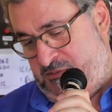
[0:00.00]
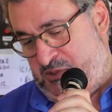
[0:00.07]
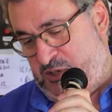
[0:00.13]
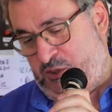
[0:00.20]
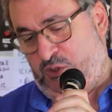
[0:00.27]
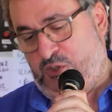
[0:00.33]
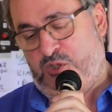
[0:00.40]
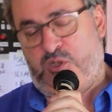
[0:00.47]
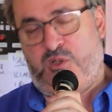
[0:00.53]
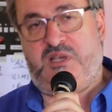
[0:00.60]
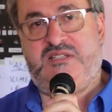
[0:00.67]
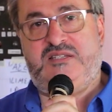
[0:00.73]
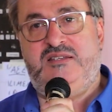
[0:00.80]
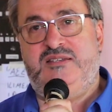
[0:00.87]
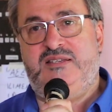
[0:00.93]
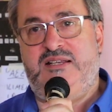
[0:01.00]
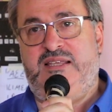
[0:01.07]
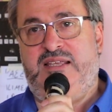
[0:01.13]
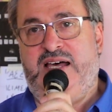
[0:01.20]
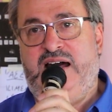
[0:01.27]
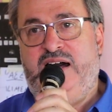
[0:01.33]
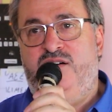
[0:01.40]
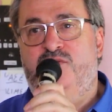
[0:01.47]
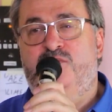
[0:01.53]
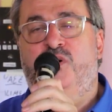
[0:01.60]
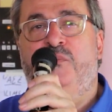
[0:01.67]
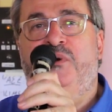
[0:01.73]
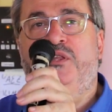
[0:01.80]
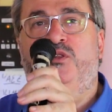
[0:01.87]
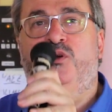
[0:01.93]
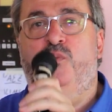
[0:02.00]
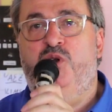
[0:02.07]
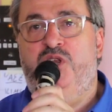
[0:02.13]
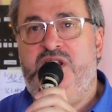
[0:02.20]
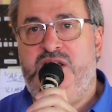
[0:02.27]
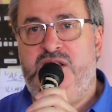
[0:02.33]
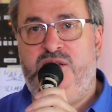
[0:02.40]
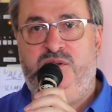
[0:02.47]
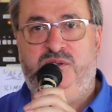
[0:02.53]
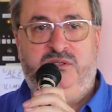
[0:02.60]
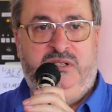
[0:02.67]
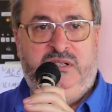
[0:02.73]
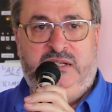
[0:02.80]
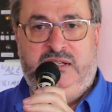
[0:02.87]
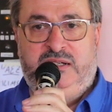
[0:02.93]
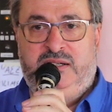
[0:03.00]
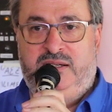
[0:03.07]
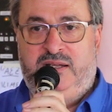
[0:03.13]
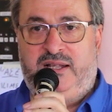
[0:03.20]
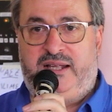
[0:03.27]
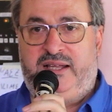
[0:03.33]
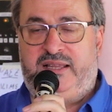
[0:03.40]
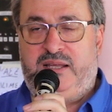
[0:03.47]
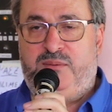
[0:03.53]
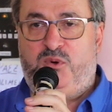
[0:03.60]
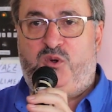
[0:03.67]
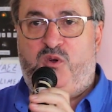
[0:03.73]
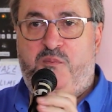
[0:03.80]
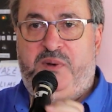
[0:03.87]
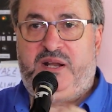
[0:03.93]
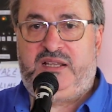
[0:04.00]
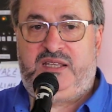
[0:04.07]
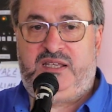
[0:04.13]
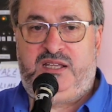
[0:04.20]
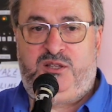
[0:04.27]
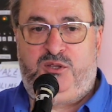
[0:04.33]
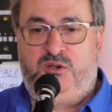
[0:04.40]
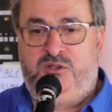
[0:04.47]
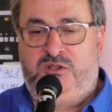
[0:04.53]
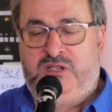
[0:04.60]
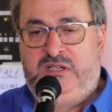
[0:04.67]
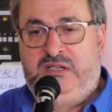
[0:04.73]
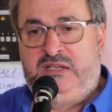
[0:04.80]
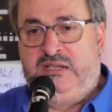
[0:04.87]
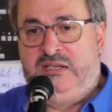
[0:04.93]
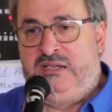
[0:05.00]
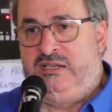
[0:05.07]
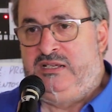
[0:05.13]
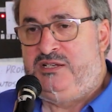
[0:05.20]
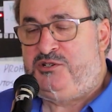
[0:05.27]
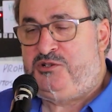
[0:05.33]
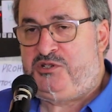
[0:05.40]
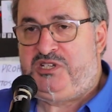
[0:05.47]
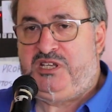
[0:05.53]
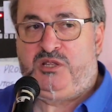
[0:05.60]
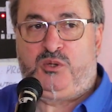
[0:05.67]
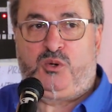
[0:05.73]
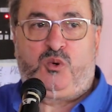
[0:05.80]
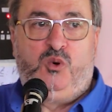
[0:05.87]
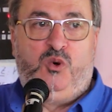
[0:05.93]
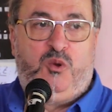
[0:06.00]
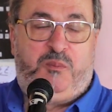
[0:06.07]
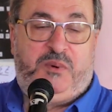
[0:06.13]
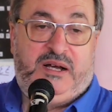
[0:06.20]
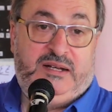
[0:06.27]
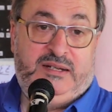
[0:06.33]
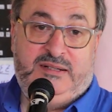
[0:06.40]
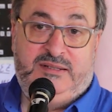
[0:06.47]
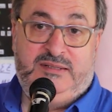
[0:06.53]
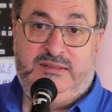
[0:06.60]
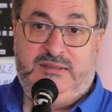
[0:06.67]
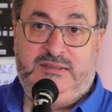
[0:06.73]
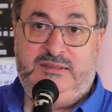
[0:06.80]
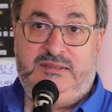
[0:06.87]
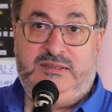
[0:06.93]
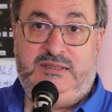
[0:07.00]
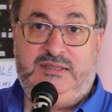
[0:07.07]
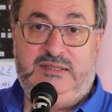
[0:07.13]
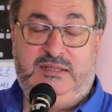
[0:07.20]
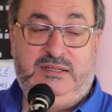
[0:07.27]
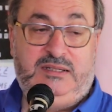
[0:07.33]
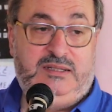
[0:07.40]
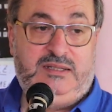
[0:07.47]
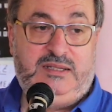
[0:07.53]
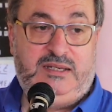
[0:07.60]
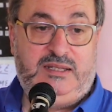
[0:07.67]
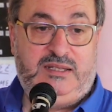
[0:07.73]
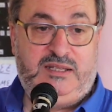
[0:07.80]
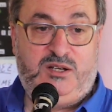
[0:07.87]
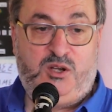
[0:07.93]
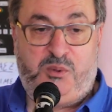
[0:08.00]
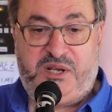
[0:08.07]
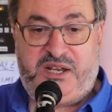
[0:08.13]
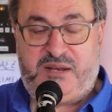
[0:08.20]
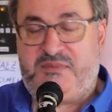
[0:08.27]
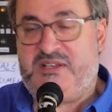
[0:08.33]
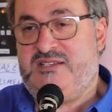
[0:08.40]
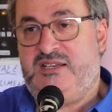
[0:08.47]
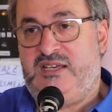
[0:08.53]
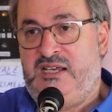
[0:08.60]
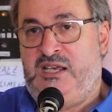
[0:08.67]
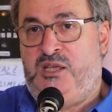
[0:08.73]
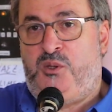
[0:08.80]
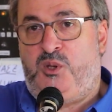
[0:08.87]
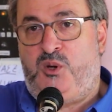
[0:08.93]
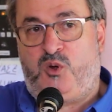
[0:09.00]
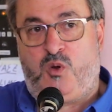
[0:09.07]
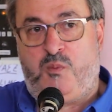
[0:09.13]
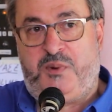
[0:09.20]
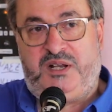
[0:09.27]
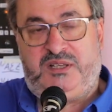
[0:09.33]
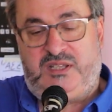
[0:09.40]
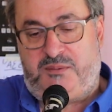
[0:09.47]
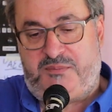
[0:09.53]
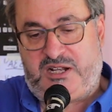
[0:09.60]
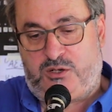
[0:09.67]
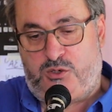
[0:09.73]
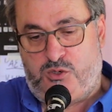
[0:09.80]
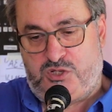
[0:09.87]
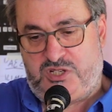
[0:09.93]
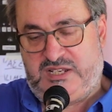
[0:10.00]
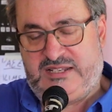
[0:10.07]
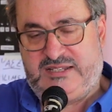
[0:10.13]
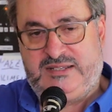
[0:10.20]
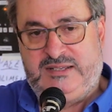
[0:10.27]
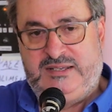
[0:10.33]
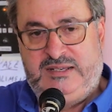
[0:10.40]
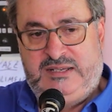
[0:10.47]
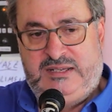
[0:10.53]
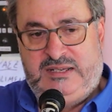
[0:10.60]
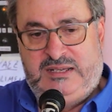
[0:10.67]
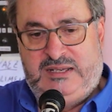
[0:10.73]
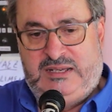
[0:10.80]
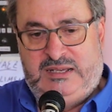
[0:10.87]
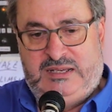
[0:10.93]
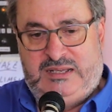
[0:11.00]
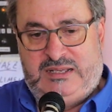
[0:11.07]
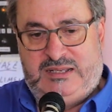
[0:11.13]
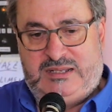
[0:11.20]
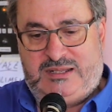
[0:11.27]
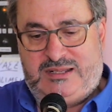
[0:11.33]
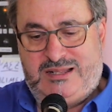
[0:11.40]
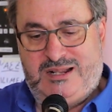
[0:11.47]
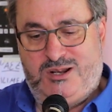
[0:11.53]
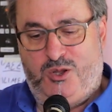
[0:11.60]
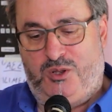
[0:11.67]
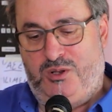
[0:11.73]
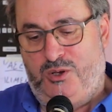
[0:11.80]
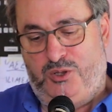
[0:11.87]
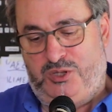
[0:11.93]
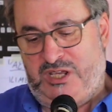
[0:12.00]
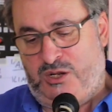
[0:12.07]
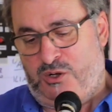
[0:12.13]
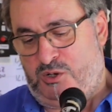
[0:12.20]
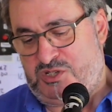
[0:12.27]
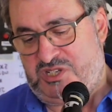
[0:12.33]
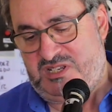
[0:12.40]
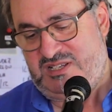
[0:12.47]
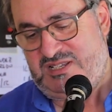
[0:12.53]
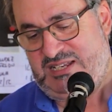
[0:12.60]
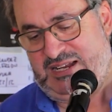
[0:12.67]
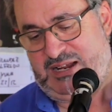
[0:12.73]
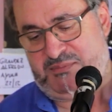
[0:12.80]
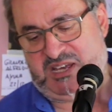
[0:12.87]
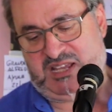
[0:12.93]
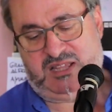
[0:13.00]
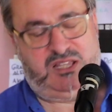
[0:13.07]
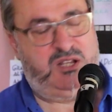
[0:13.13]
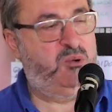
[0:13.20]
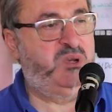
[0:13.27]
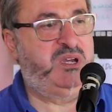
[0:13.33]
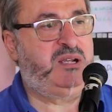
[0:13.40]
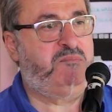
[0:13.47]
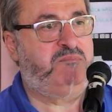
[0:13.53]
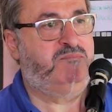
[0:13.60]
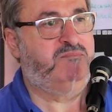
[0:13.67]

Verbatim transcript: pero con toda sinceridad, un momento muy lindo el que estamos compartiendo. Yo siento culpa este, de, no venir más seguido, de no compartir más cosas. Lo, digo sinceramente, no es